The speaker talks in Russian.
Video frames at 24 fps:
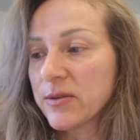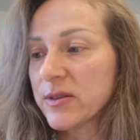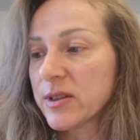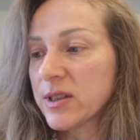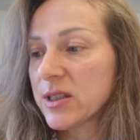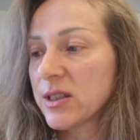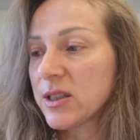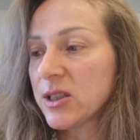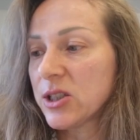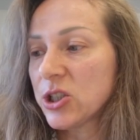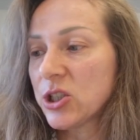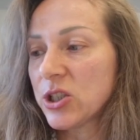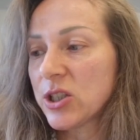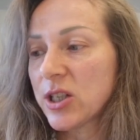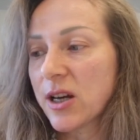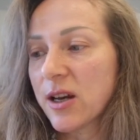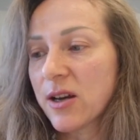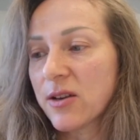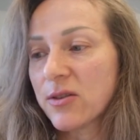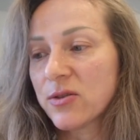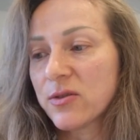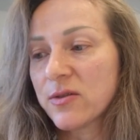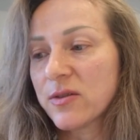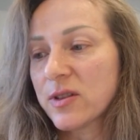
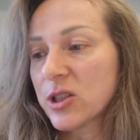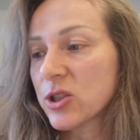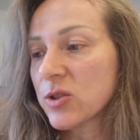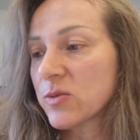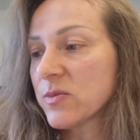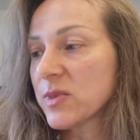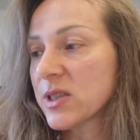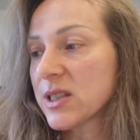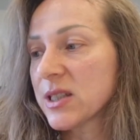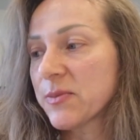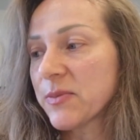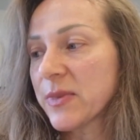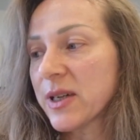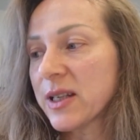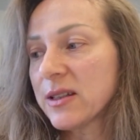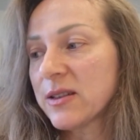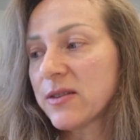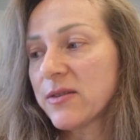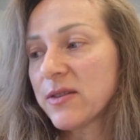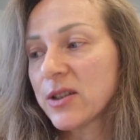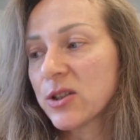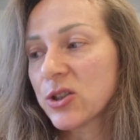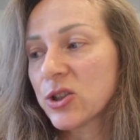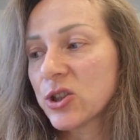восхищаюсь вашим
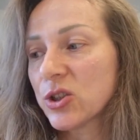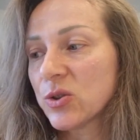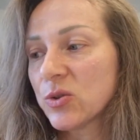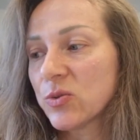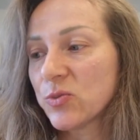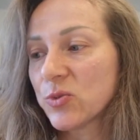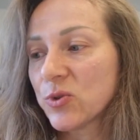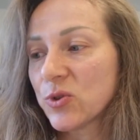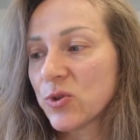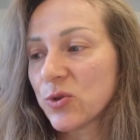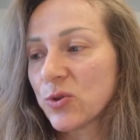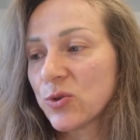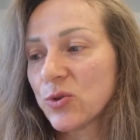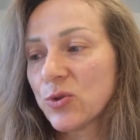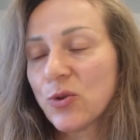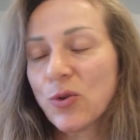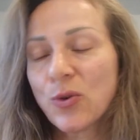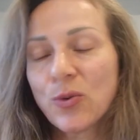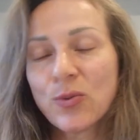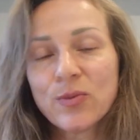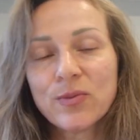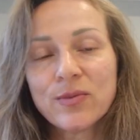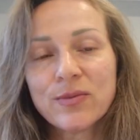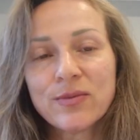самоотверженным
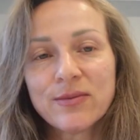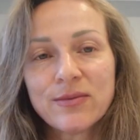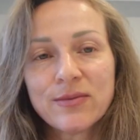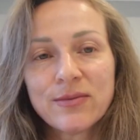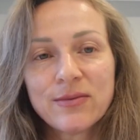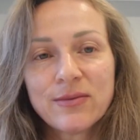трудом